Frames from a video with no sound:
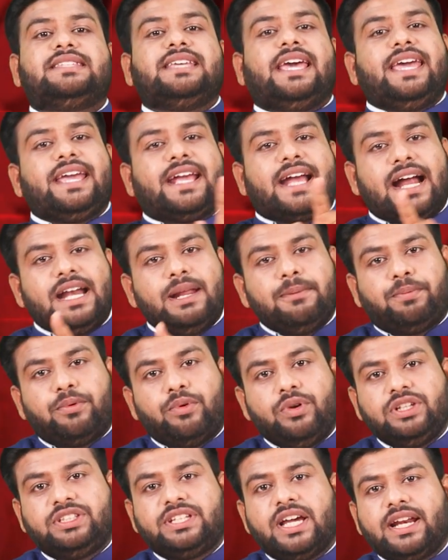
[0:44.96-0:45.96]
যে এখানে
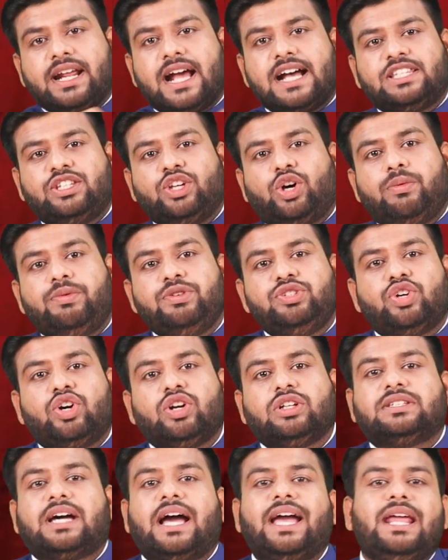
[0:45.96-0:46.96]
পুলিশের কাছে অভিযোগ
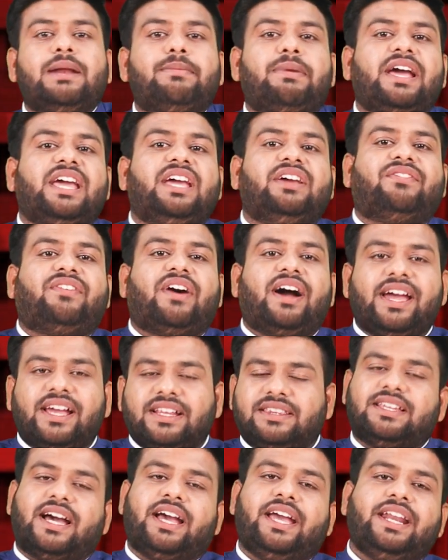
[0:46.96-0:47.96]
দায়ের বা
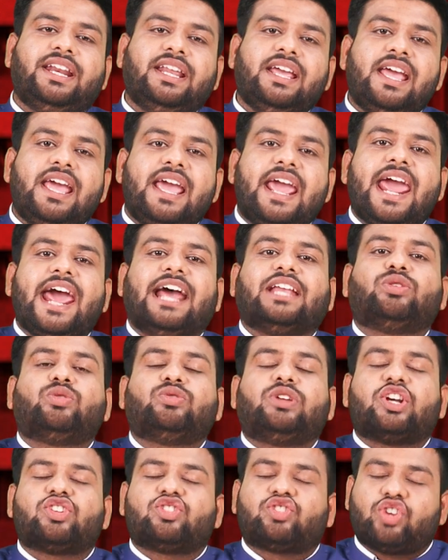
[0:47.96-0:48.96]
এফআইআর দায়ের
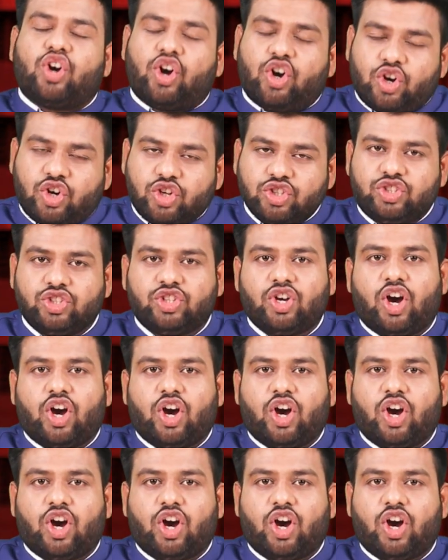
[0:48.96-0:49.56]
এতটা সহজ